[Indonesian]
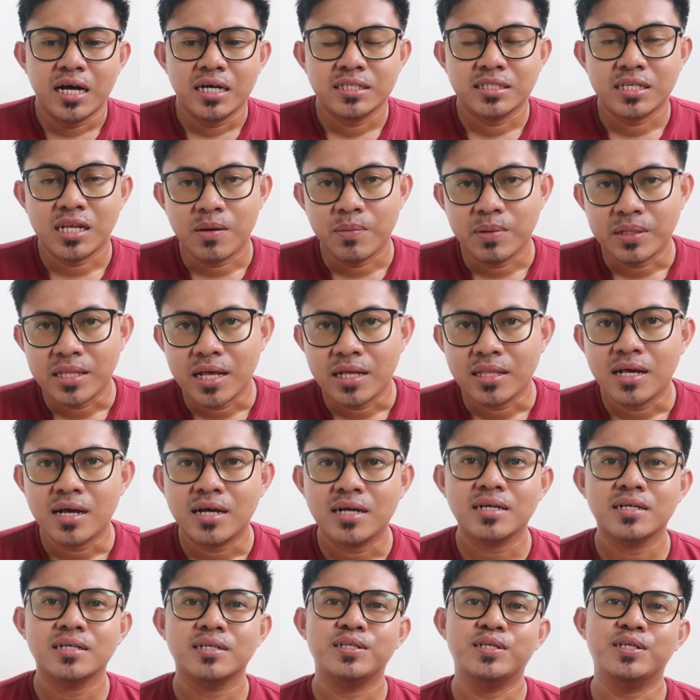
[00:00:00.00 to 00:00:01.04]
Selamat
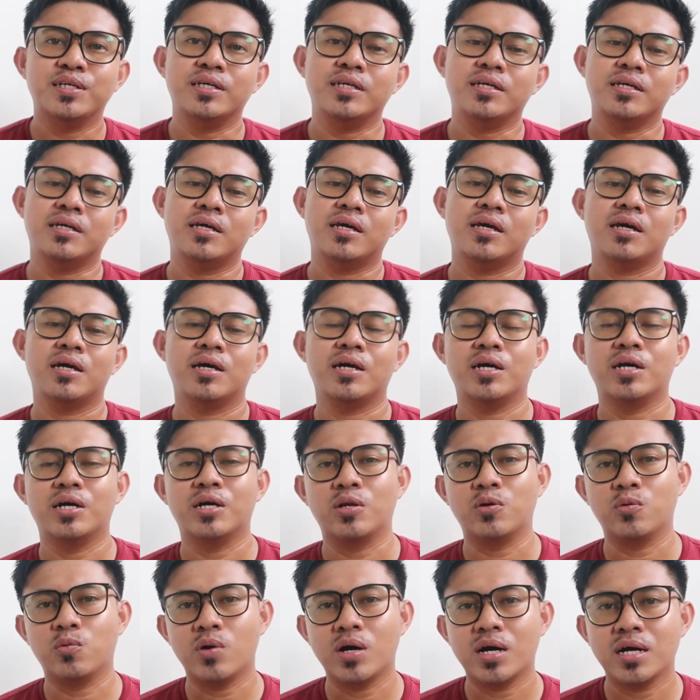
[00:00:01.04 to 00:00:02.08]
datang di
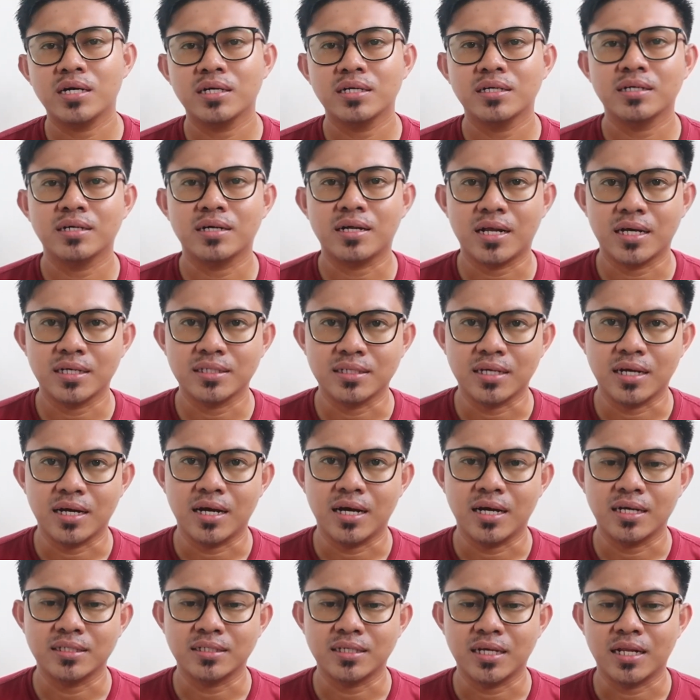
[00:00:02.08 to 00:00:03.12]
Ruang
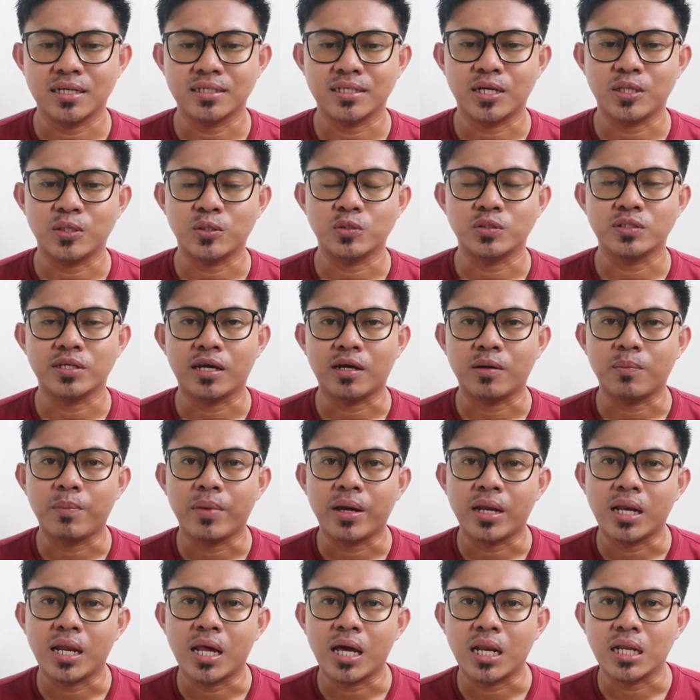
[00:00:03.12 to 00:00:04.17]
Rasa Salah satu
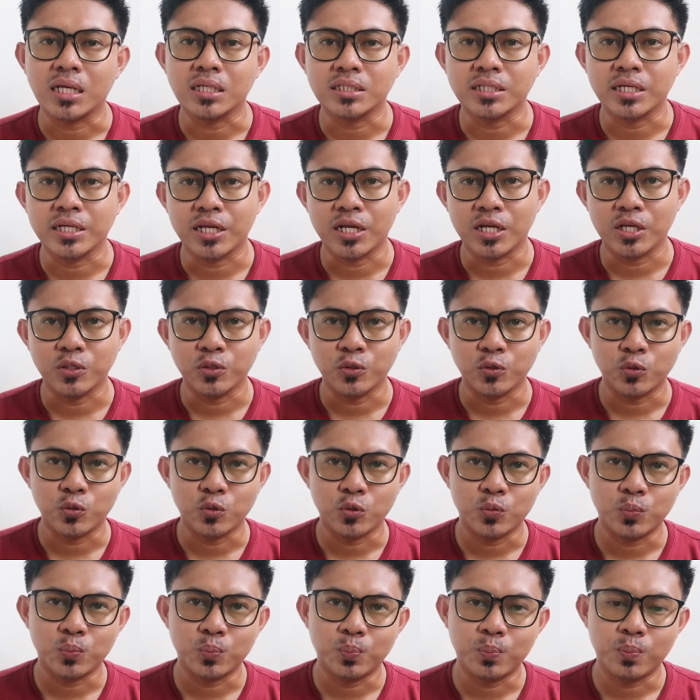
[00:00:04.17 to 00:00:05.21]
segmen dari channel
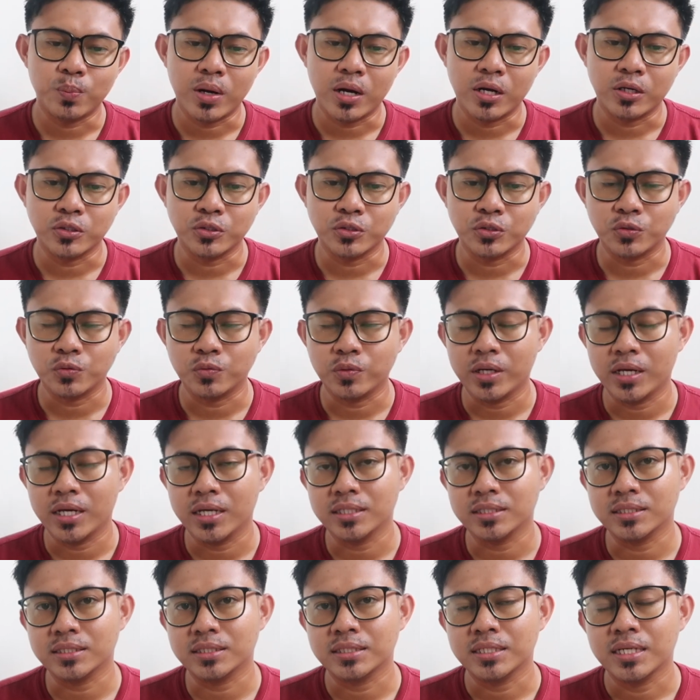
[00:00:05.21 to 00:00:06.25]
Youtube Bagus
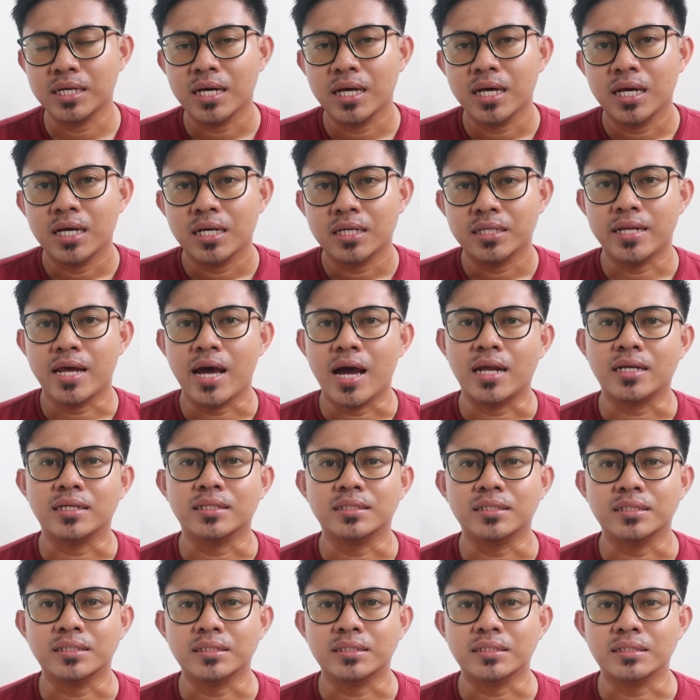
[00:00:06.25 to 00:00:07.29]
WS
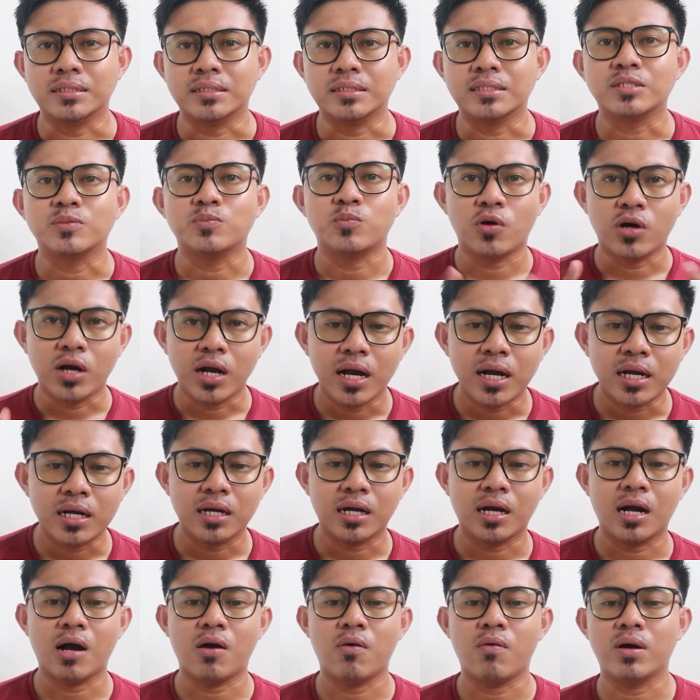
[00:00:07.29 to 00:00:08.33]
Dan semoga
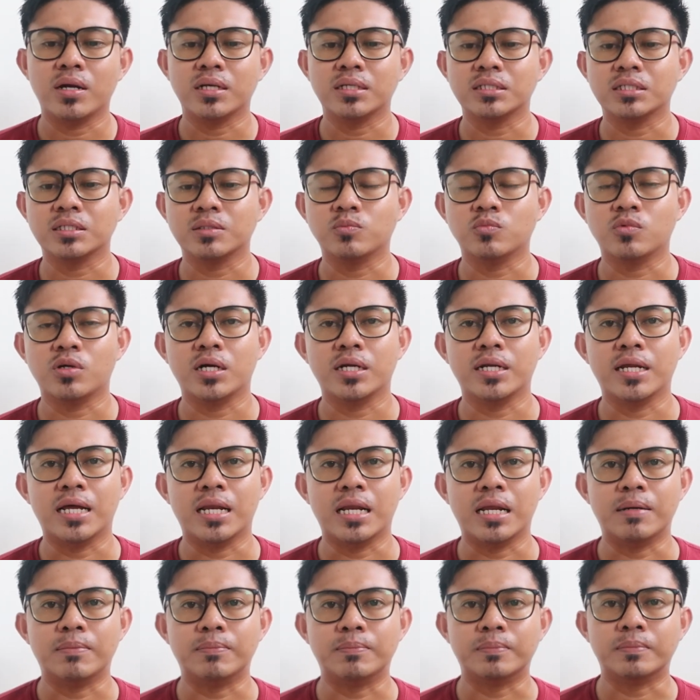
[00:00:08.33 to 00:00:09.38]
kekawan semua
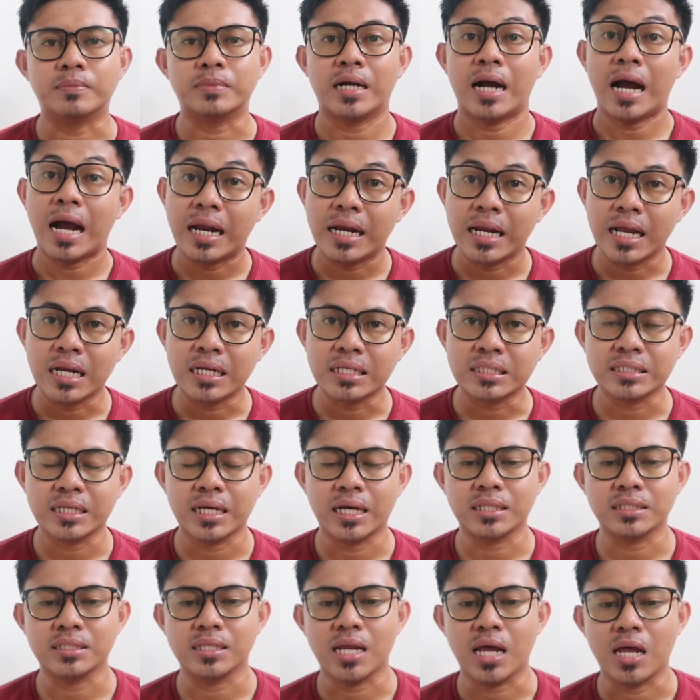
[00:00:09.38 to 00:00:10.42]
dalam keadaan
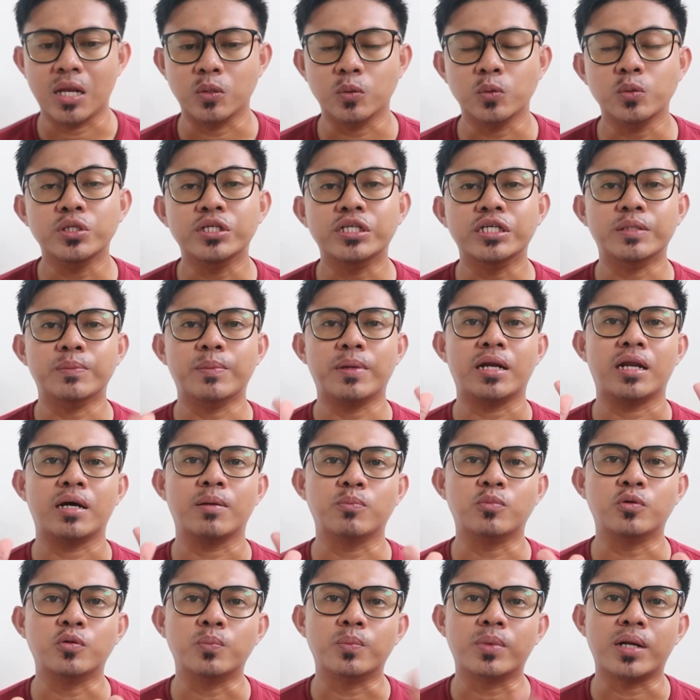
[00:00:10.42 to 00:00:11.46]
sehat selalu
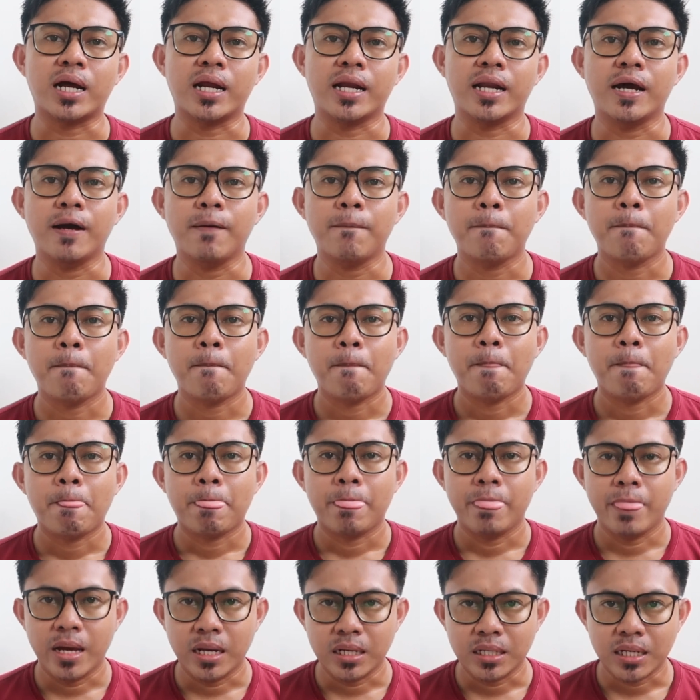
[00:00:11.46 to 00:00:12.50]
dimanapun berada
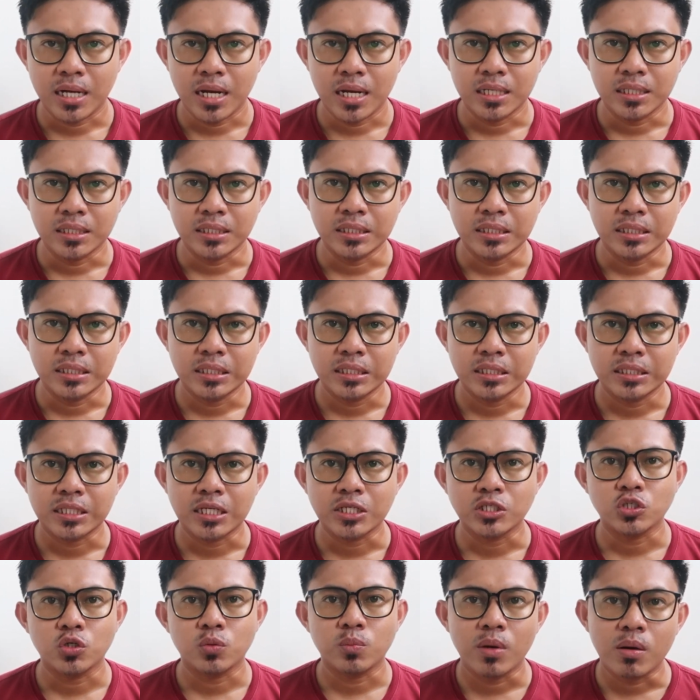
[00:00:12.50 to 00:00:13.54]
Dan kali ini
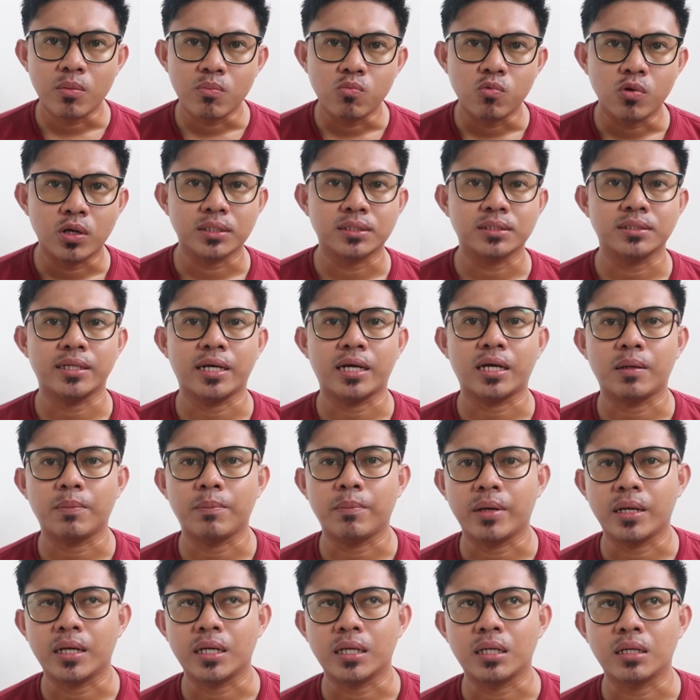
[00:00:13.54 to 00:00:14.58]
kita coba buat
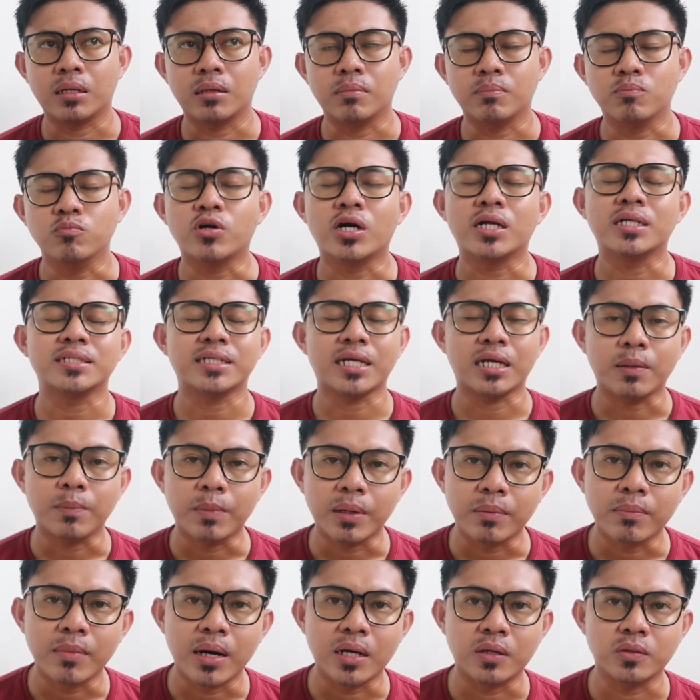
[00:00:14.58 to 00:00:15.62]
segmen Bukan
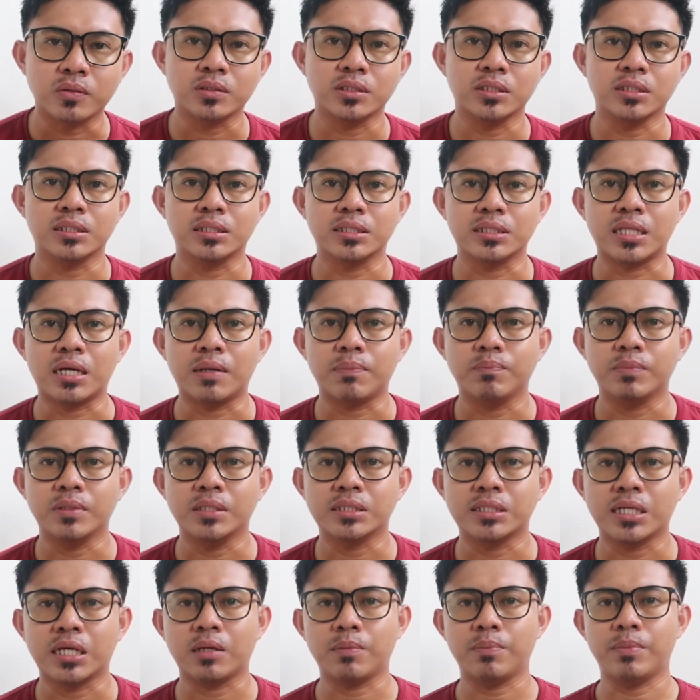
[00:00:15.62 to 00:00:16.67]
segmen baru sih
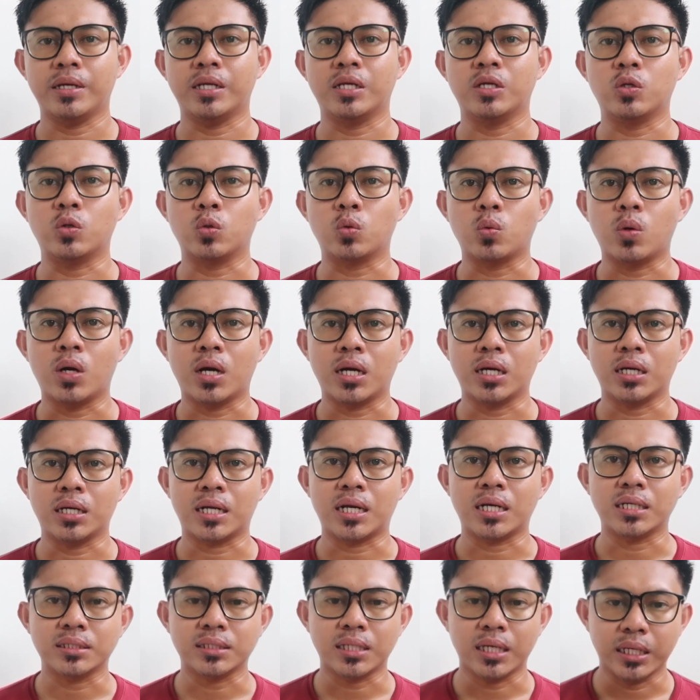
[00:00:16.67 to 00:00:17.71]
Tetapi segmen
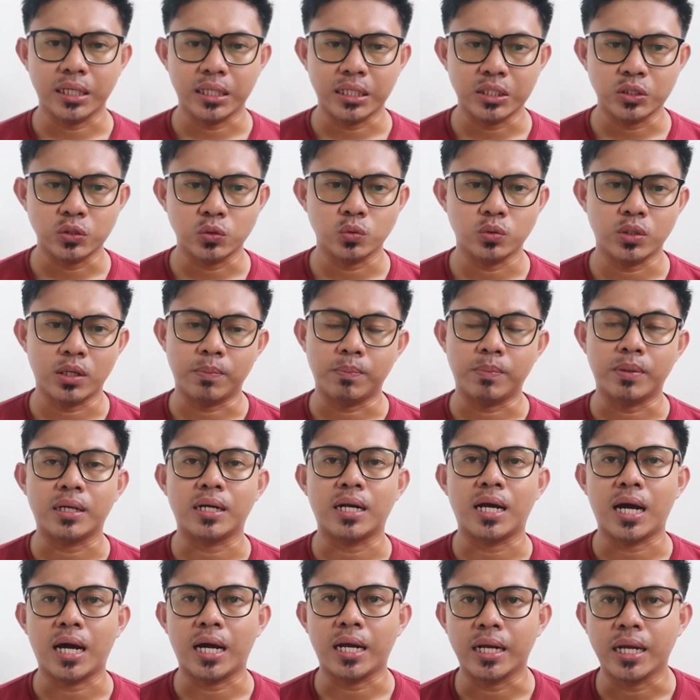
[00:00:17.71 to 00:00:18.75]
Ruang Rasa ini sudah
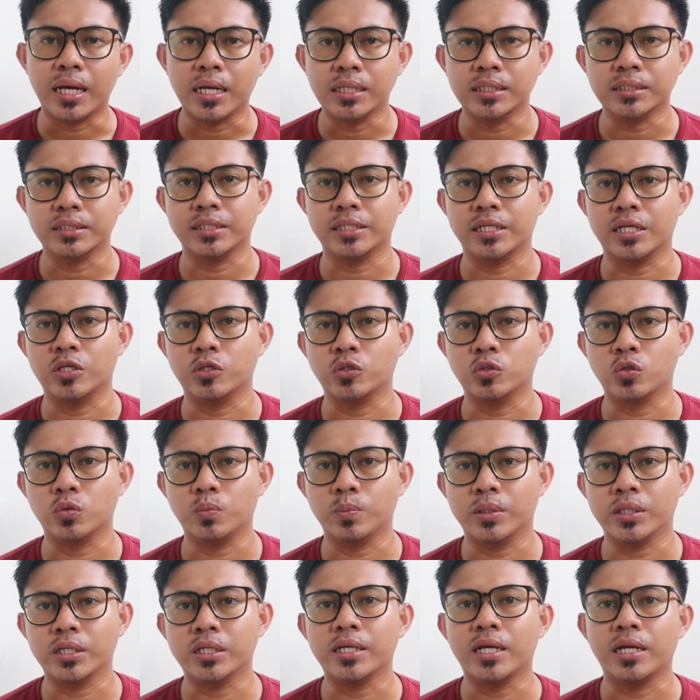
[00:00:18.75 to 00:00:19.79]
pernah ada di channel
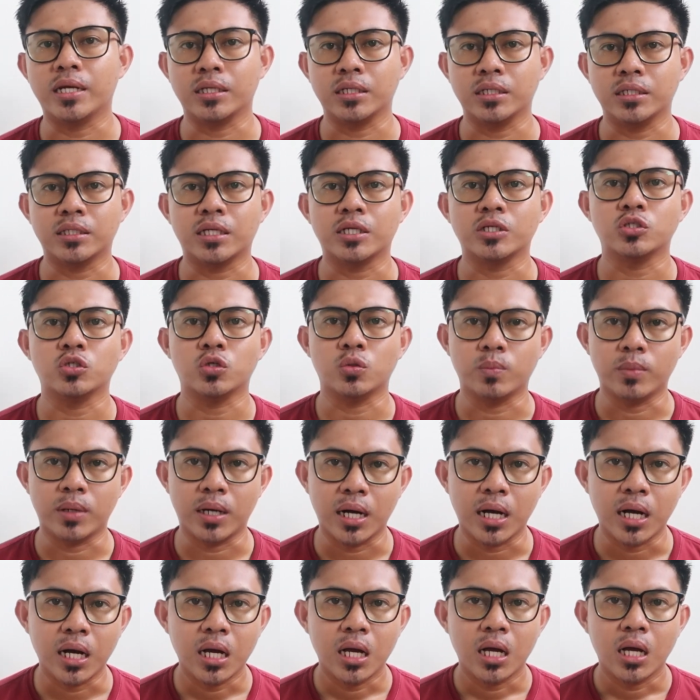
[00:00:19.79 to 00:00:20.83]
Youtube ini Dan kita
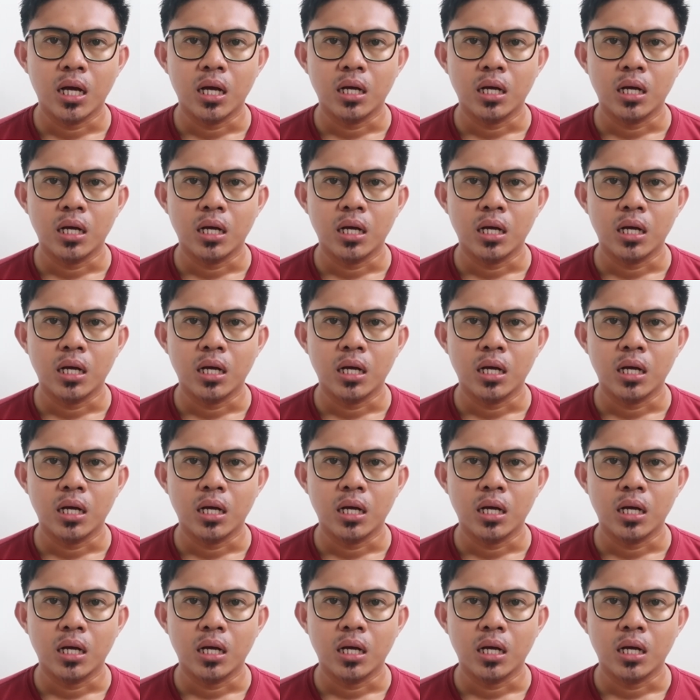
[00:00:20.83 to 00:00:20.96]
coba